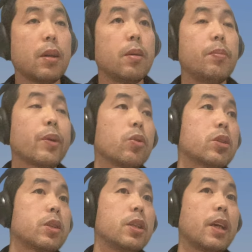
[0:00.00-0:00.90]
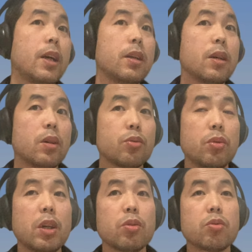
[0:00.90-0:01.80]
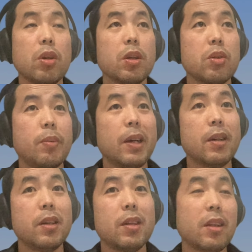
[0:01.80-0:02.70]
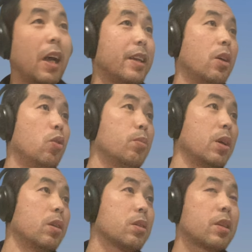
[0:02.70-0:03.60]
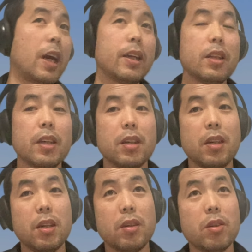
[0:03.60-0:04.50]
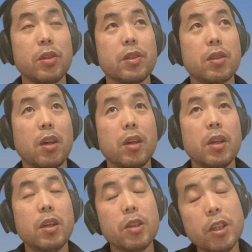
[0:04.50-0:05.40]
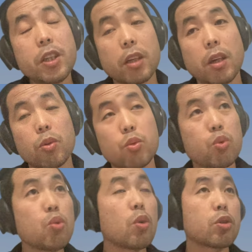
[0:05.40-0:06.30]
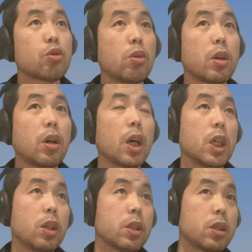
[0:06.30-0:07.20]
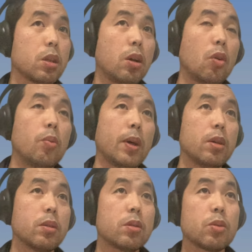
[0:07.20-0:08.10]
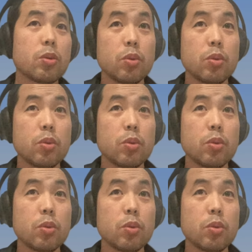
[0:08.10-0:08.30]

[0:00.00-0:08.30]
呃，美国这些年啊，虽然是说对吧，打压欧盟，打压那个俄罗斯，啊，你想想，如果是说让俄罗斯和欧盟，